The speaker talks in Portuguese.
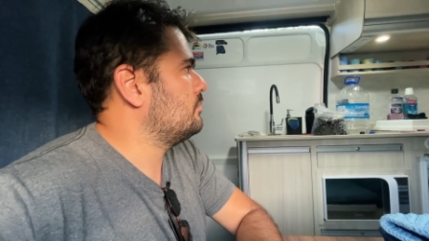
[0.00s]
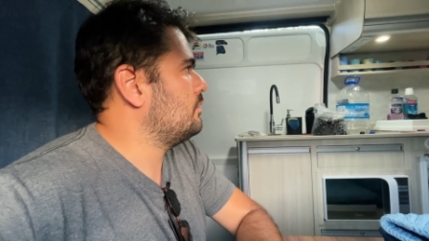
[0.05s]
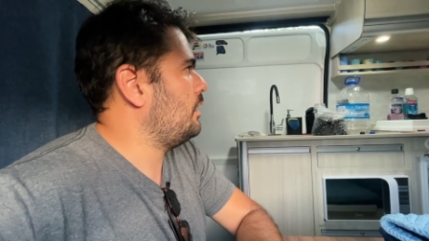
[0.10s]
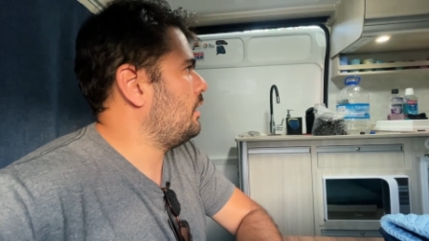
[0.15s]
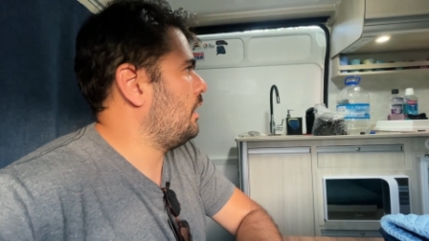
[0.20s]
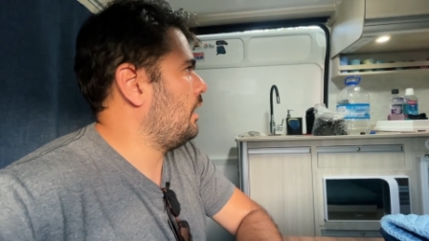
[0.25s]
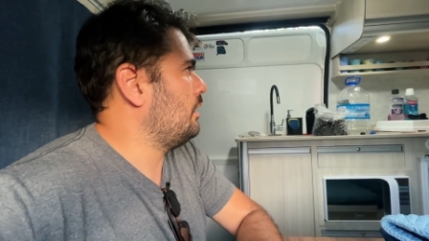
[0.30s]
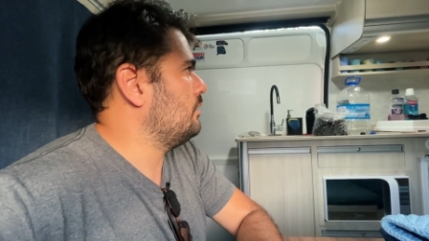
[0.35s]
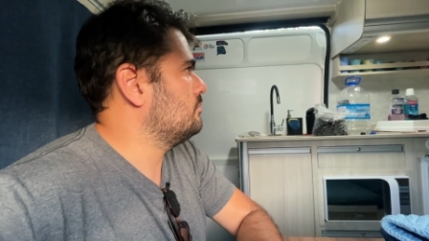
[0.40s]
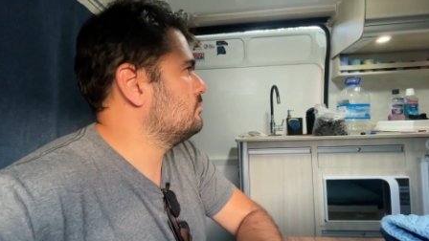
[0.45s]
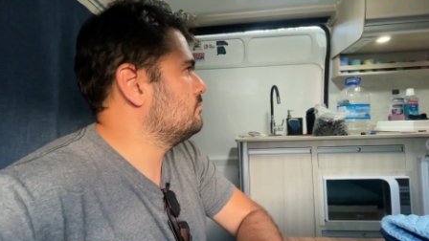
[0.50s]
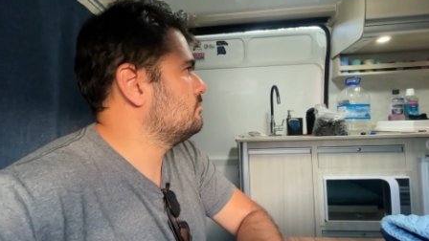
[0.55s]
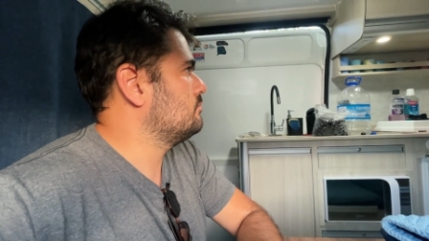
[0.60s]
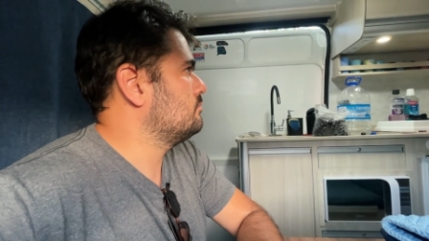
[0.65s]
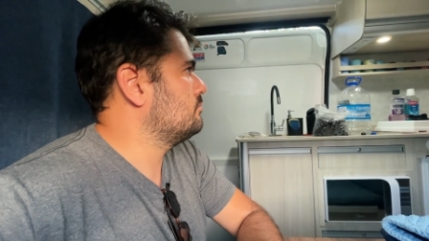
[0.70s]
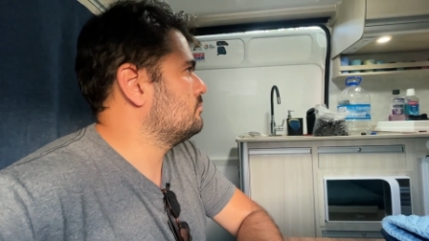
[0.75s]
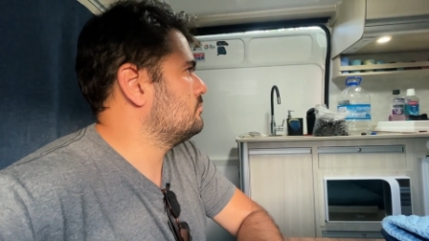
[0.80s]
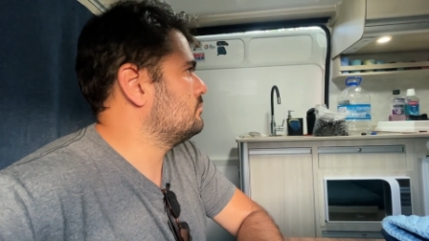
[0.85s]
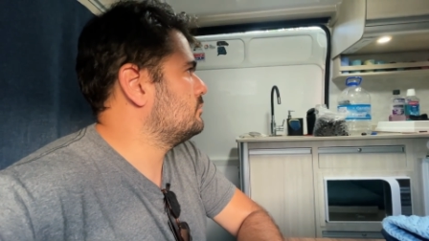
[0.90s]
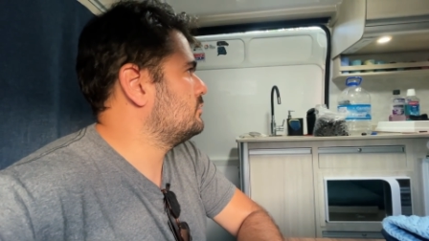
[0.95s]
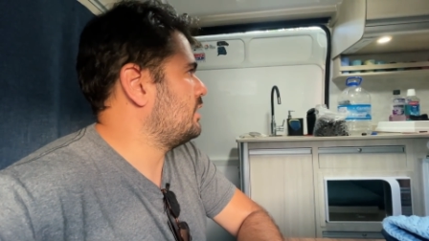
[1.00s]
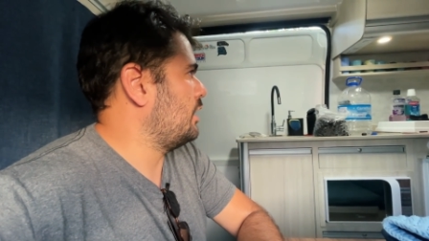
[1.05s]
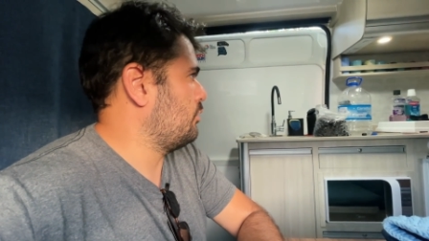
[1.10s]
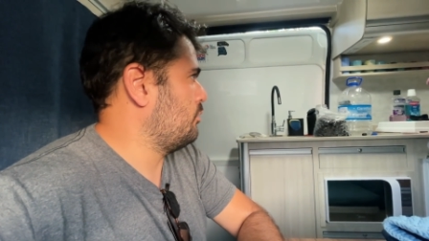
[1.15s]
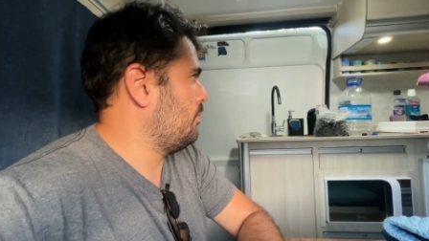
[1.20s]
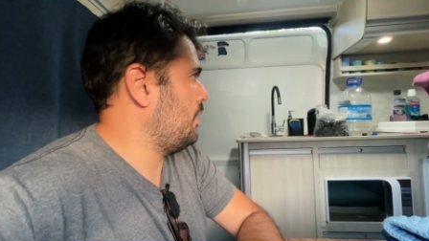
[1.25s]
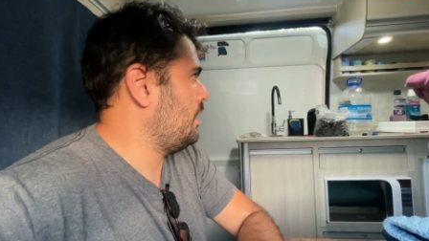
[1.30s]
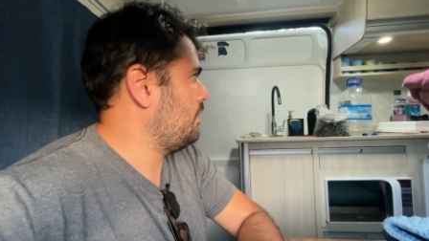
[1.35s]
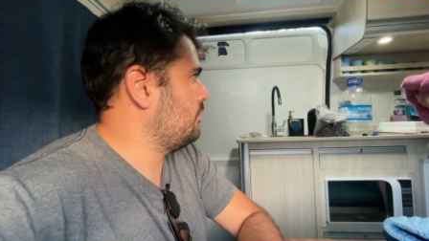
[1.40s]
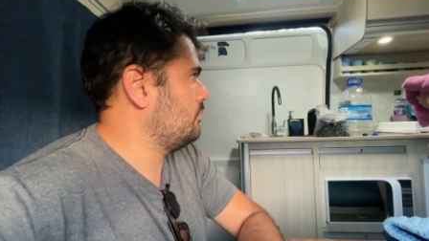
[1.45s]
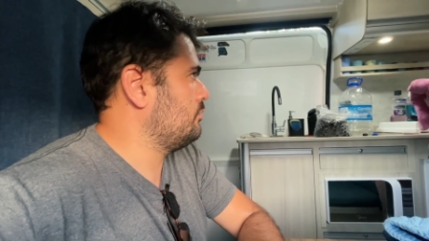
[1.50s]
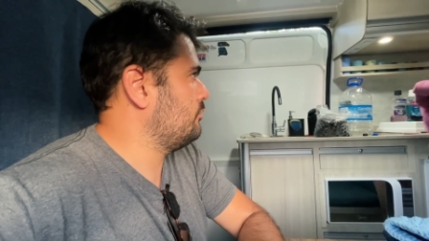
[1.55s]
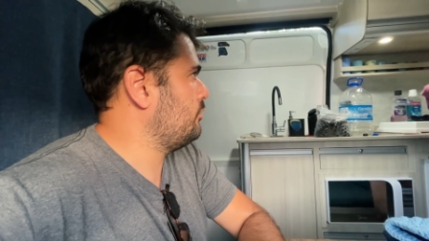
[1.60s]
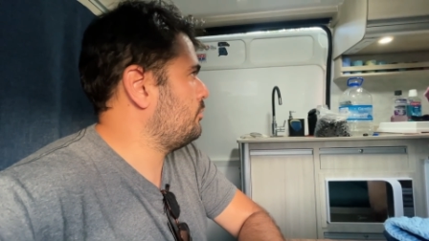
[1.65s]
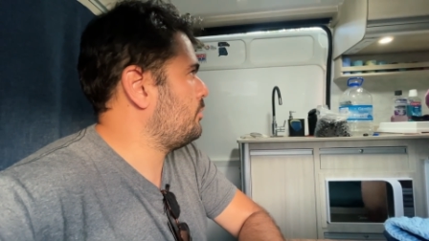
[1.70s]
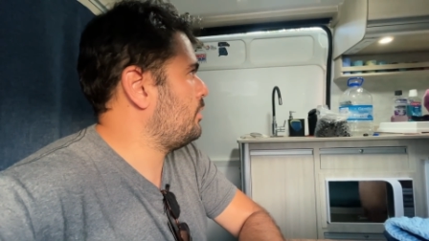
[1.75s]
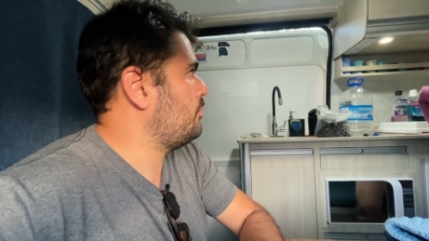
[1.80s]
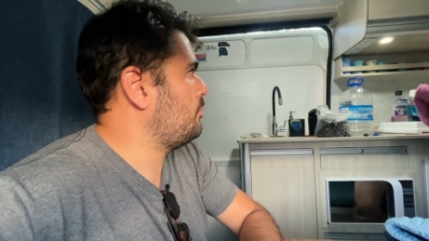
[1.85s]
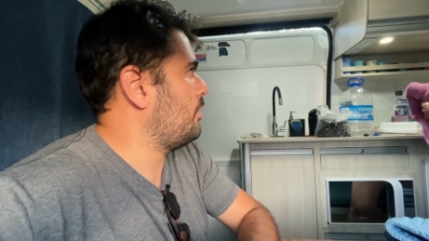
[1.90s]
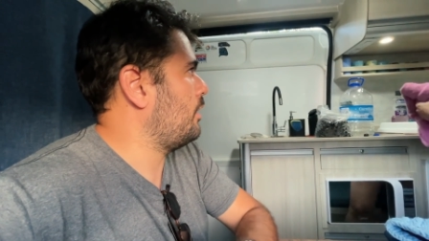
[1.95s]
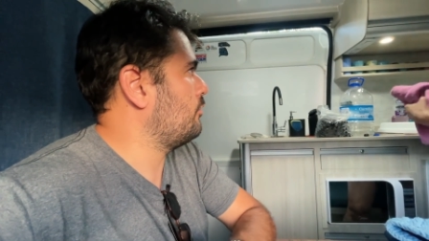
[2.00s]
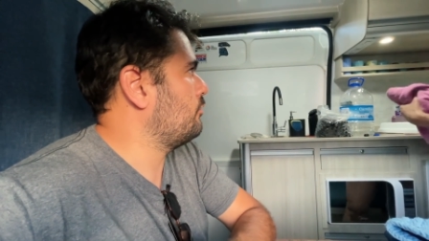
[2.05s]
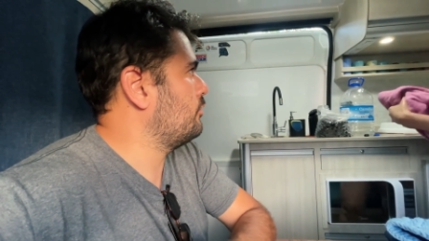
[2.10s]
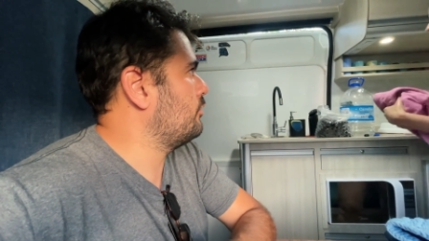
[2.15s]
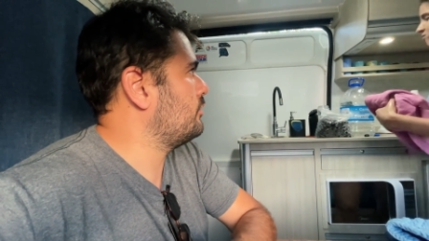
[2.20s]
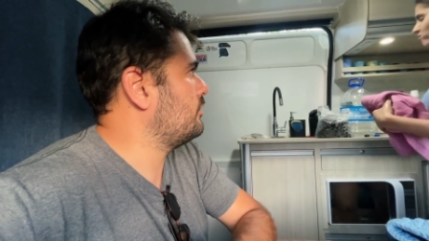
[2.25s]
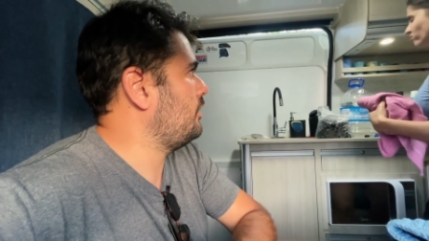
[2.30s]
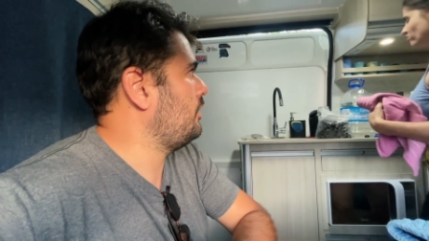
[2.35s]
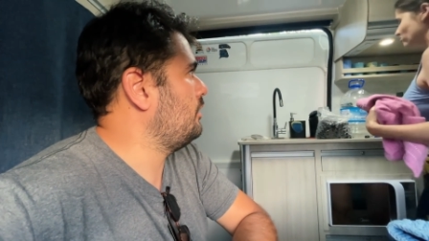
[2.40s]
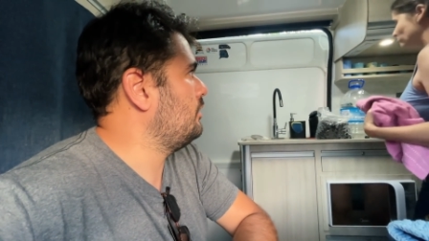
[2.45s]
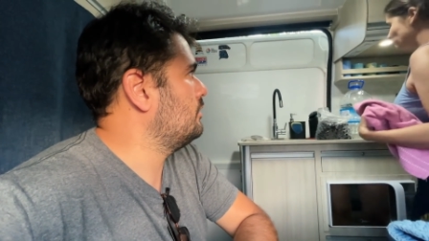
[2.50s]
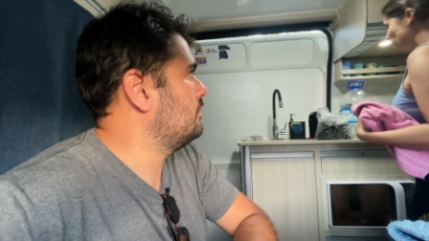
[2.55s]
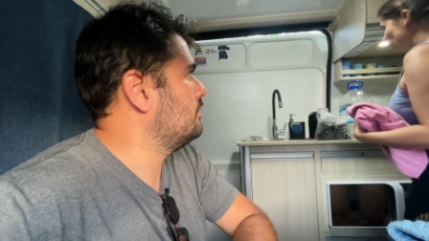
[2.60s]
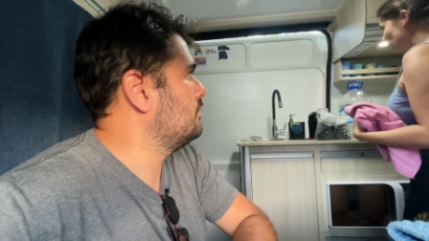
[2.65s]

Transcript: sei lá, se arrumar? Eu não vou me arrumar, vou assim.